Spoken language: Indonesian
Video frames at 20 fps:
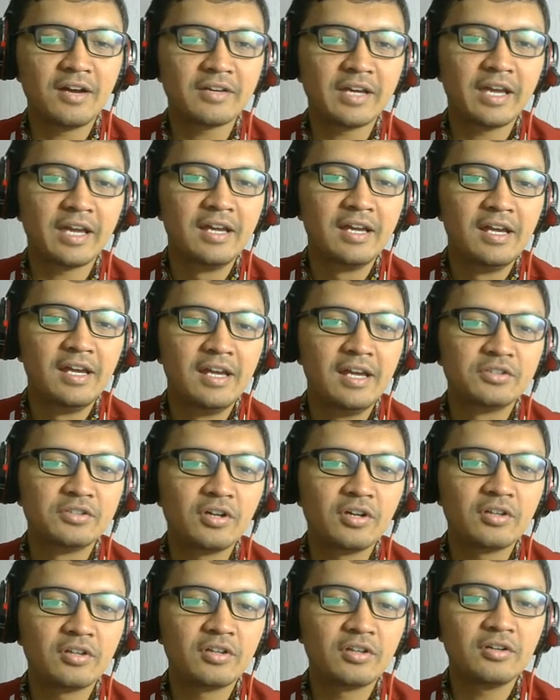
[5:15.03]
Oke,
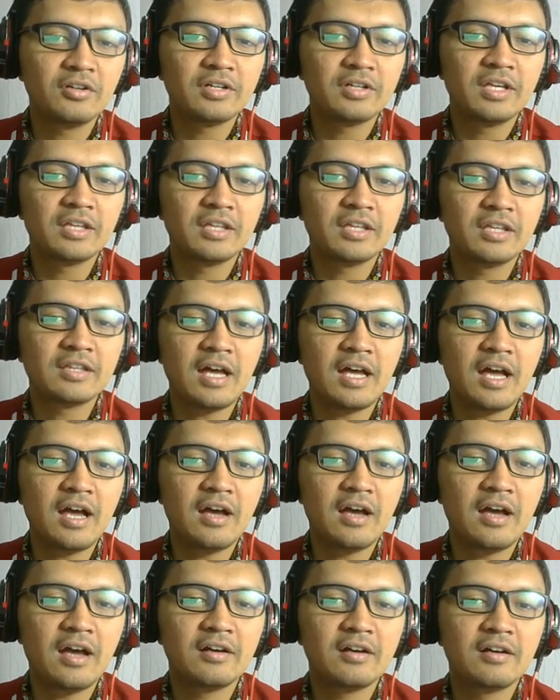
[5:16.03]
contoh kita
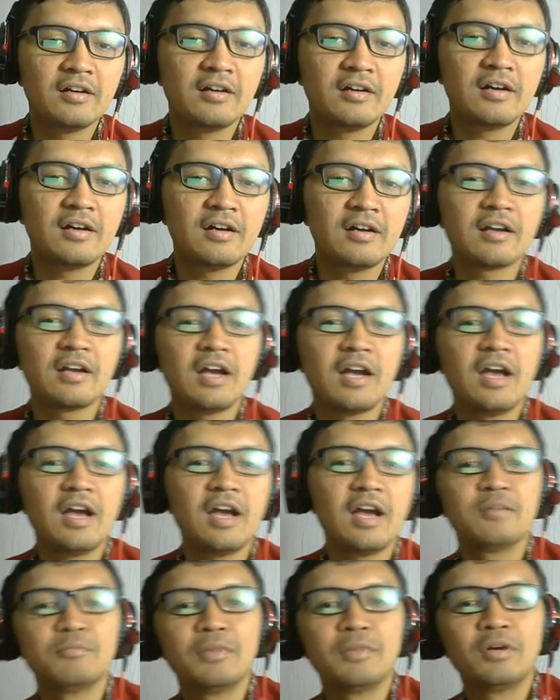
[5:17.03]
uh,
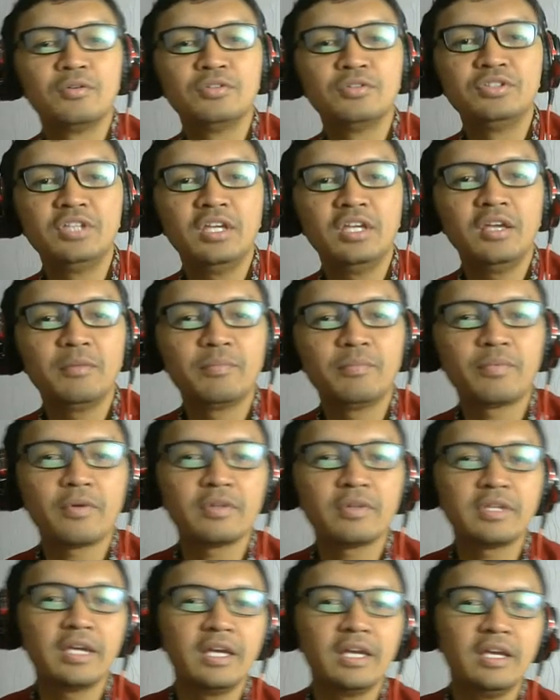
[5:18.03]
akan menguji
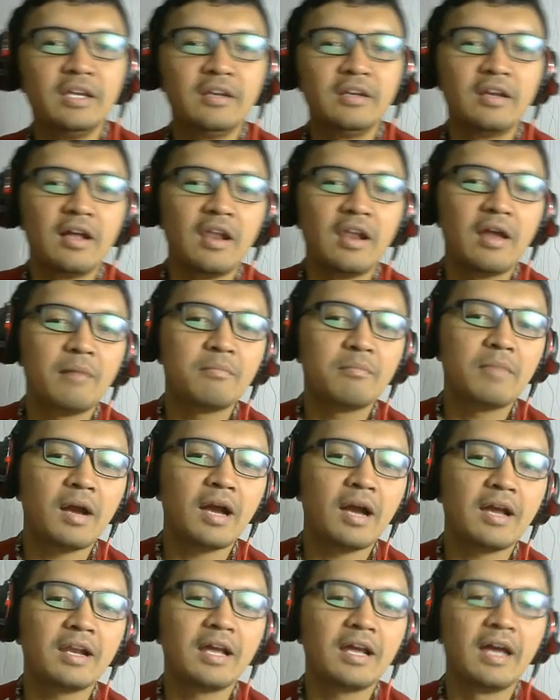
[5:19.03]
protein dalam
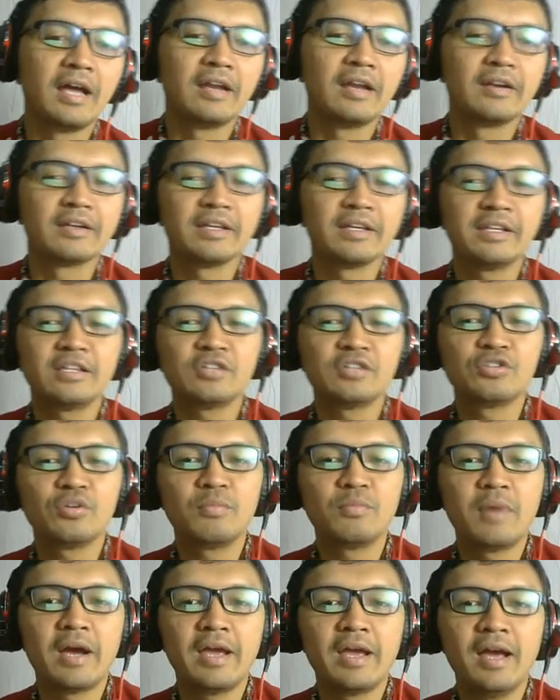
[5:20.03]
makanan. Kita
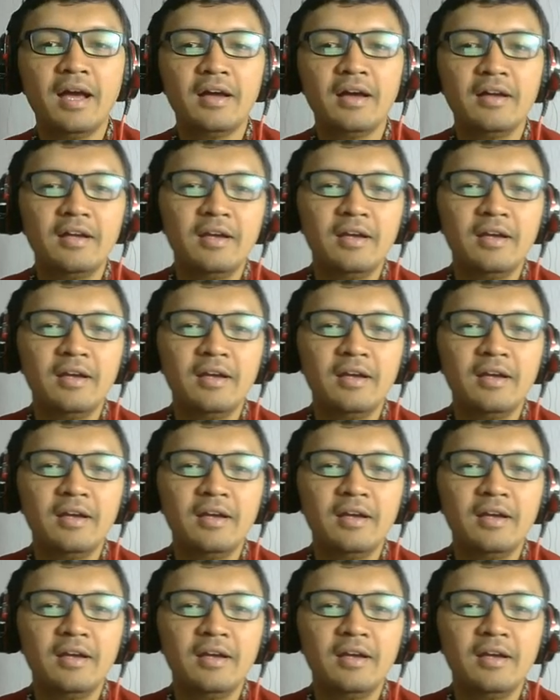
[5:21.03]
coba ya.